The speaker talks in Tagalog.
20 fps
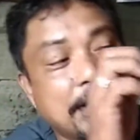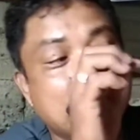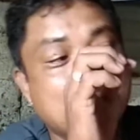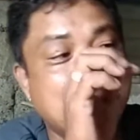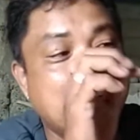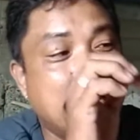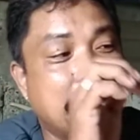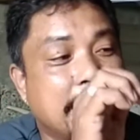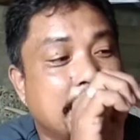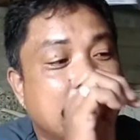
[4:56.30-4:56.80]
ni
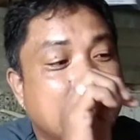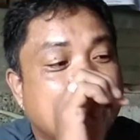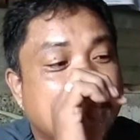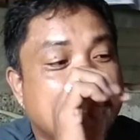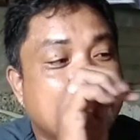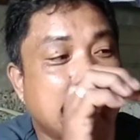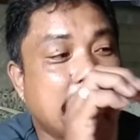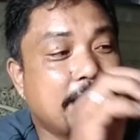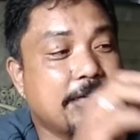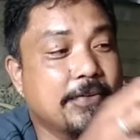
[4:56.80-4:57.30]
kuha
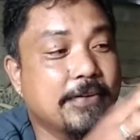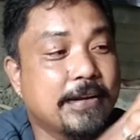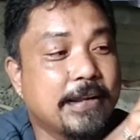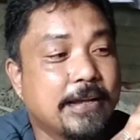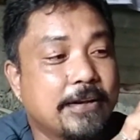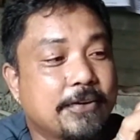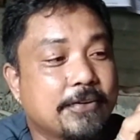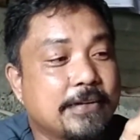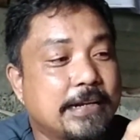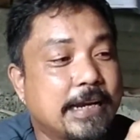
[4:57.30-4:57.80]
na ko
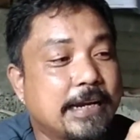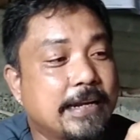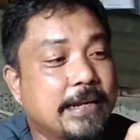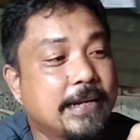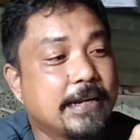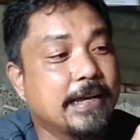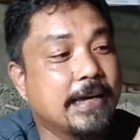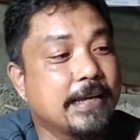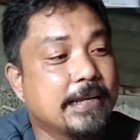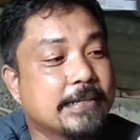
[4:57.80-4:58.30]
record
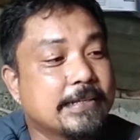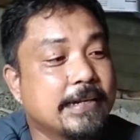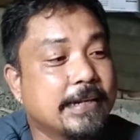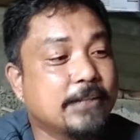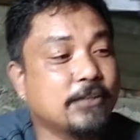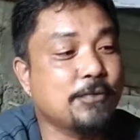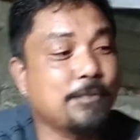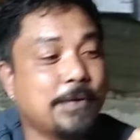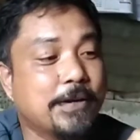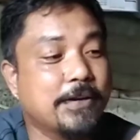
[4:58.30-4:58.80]
ani na
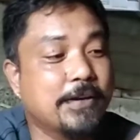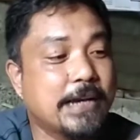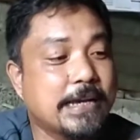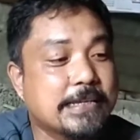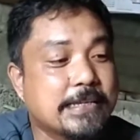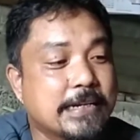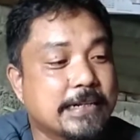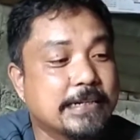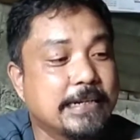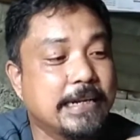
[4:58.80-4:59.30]
stricto pag
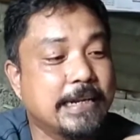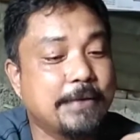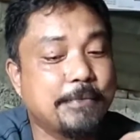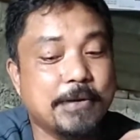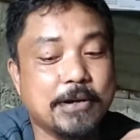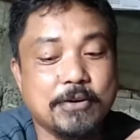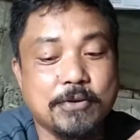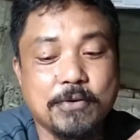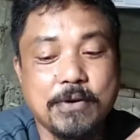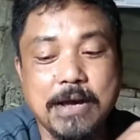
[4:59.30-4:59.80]
guys nagdili
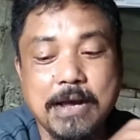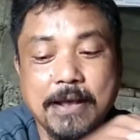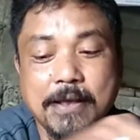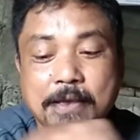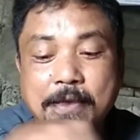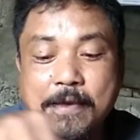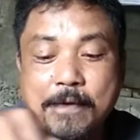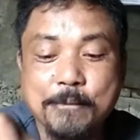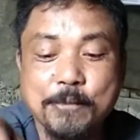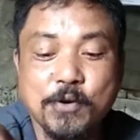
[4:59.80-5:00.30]

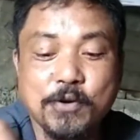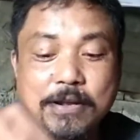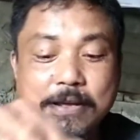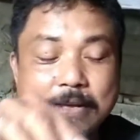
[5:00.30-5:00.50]
makuha mao